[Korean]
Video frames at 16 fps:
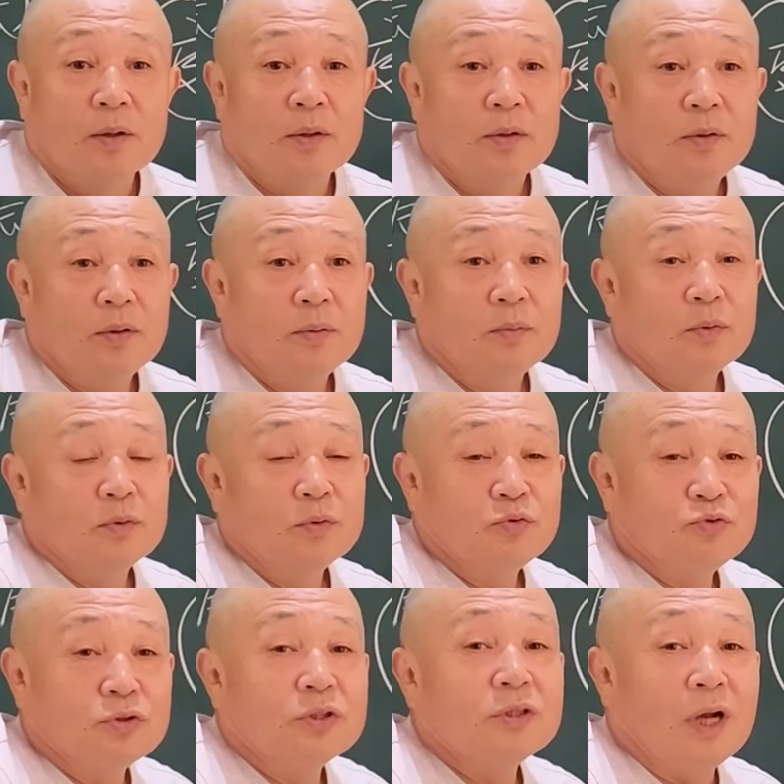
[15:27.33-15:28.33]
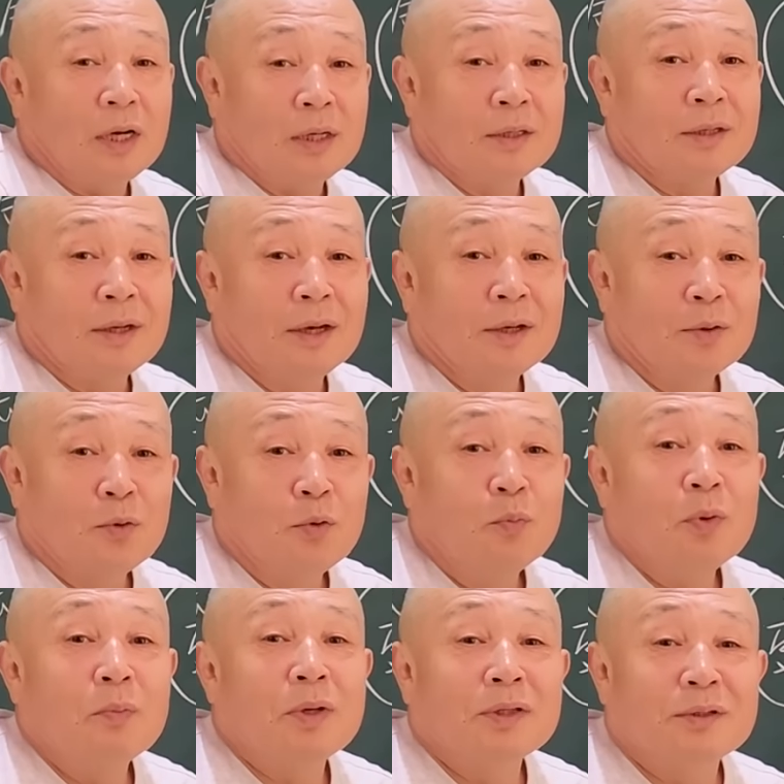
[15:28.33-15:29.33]
근데 뭐 죽진 않을 거야. 아예
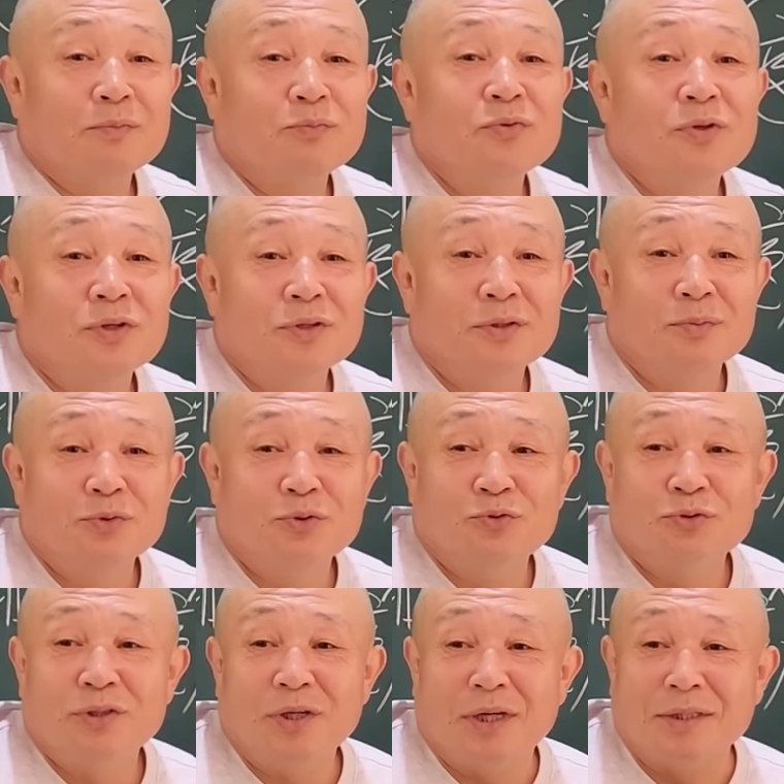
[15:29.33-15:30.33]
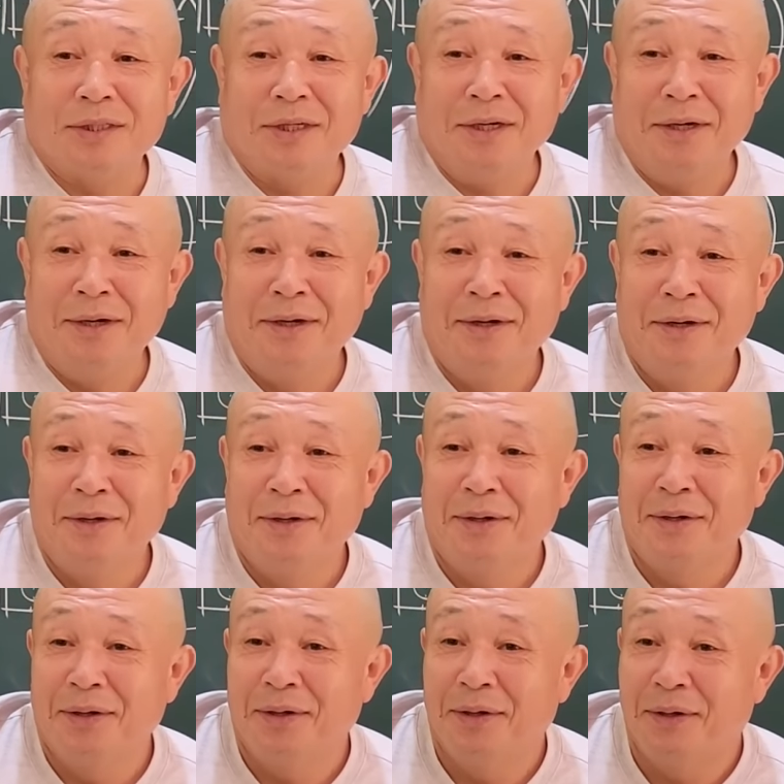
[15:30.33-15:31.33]
꽃뱀한테 물려서 죽진 않잖아.
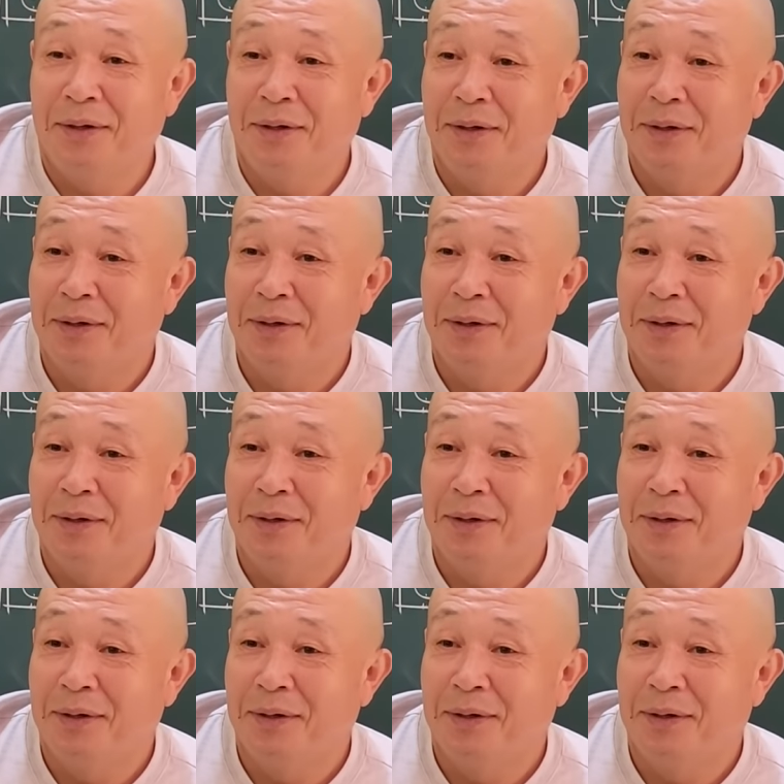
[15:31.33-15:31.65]
네.